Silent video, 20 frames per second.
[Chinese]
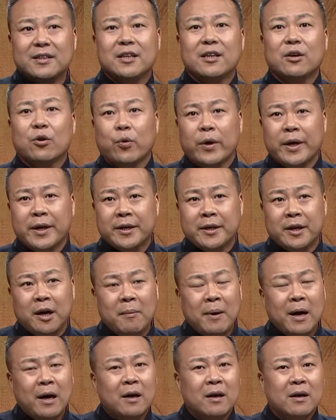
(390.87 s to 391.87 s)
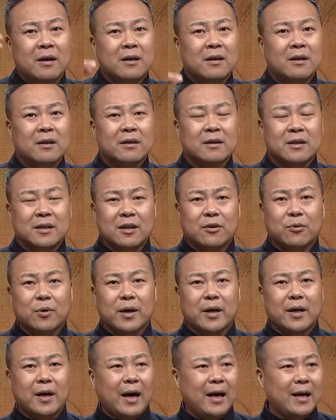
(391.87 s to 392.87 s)
一个回合吗？一
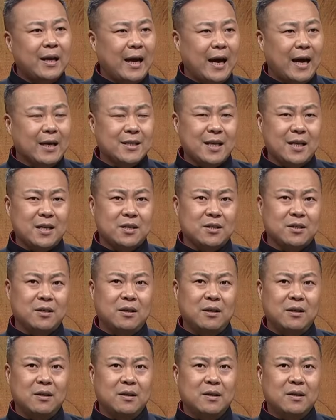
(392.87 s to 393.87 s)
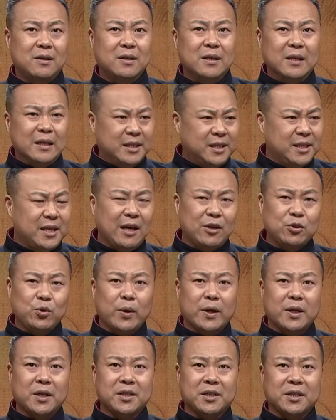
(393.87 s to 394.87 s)
回合啊，俩战车相
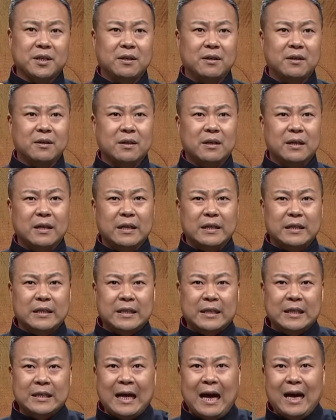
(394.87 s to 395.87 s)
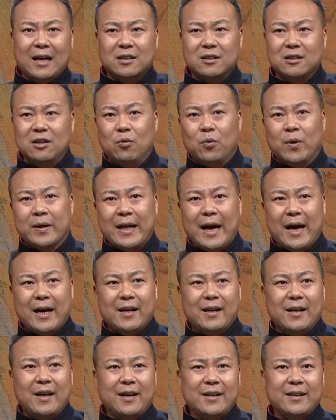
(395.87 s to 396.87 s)
对而行，你拿戈，我拿
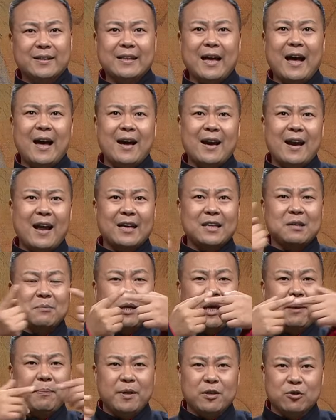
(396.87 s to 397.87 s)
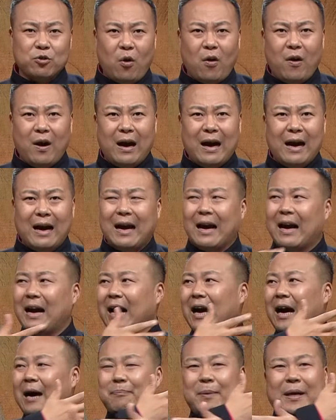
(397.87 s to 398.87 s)
戈，两个当啷那么一碰，
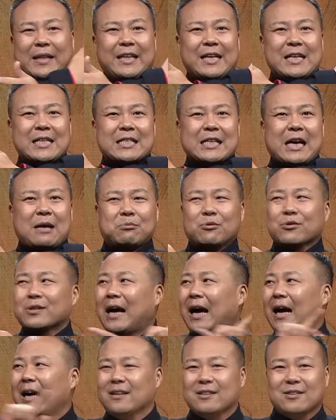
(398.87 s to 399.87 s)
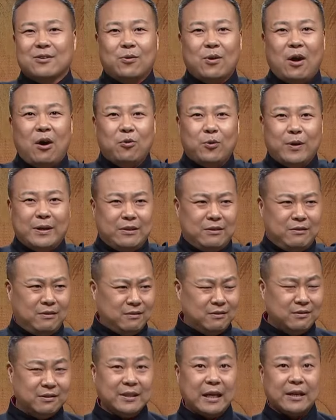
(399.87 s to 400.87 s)
唰，半天刹不住闸，走老远，
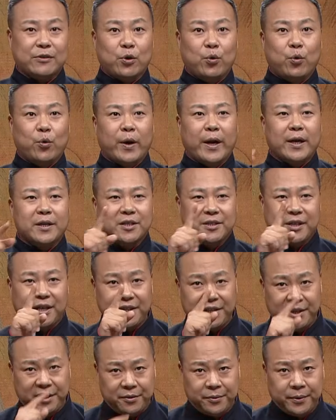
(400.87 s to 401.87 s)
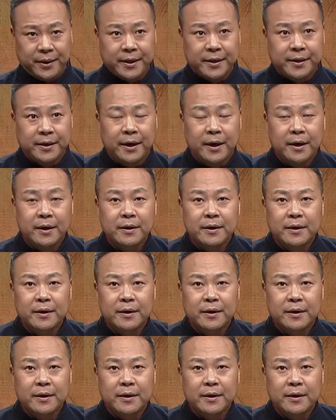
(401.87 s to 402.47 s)
再兜回来，这才一个回合。